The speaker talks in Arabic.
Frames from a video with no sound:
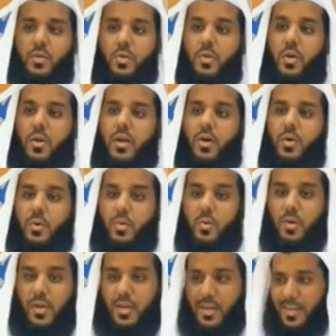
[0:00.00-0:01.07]
كل
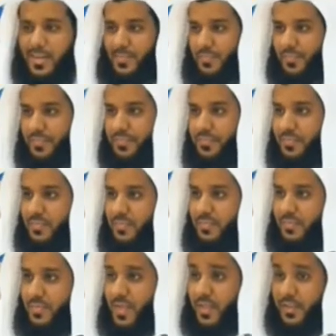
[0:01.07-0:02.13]
حقوقك
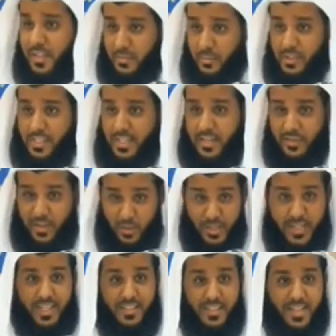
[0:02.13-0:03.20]
عندك مشكلة في
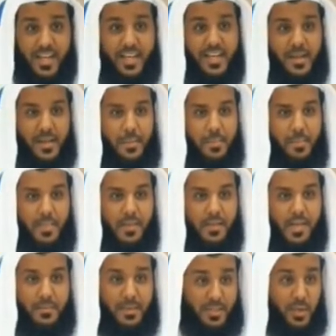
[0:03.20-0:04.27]
حرية الرأي
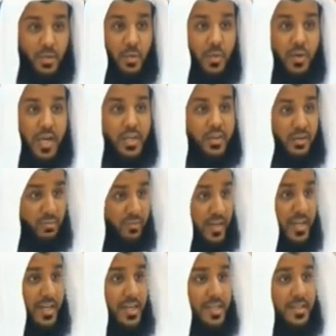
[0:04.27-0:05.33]
كما تقول أيها
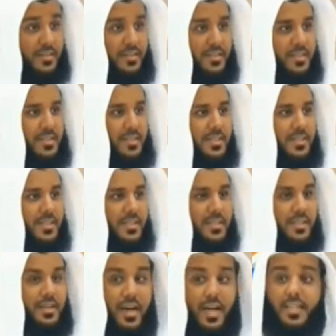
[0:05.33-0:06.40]
المفكر
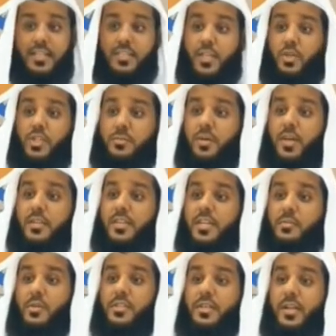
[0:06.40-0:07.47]
غدا ستصبح عندك
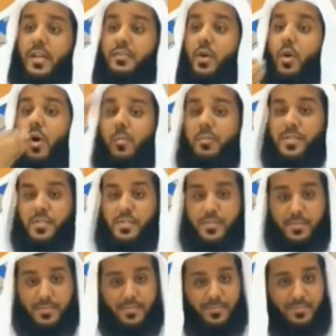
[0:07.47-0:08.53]
مشكلة في الخبز
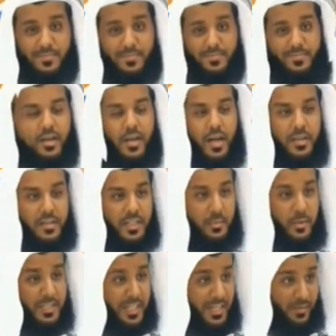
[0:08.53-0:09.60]
عندك
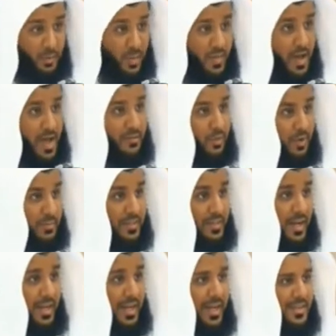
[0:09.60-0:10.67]
مشكلة في الوظائف
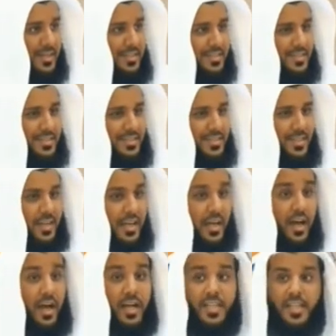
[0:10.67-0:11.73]
والبطالة
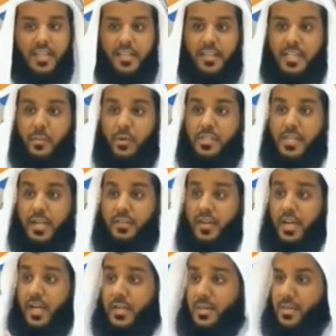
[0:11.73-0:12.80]
غدا عندك مشكلة في
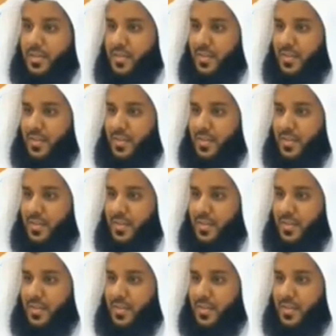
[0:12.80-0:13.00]
العرض